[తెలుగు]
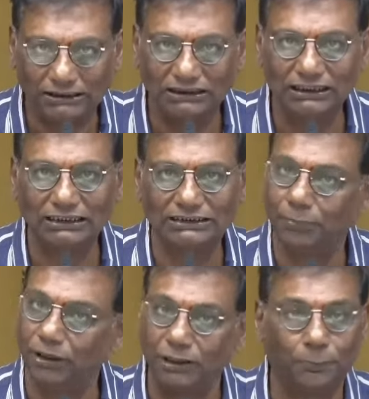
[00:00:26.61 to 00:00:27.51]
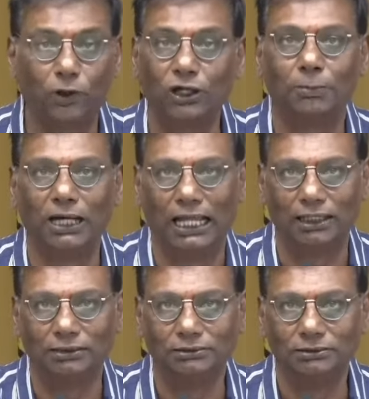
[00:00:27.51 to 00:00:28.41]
మంచి చేస్తే మీరు పొగడబల్లా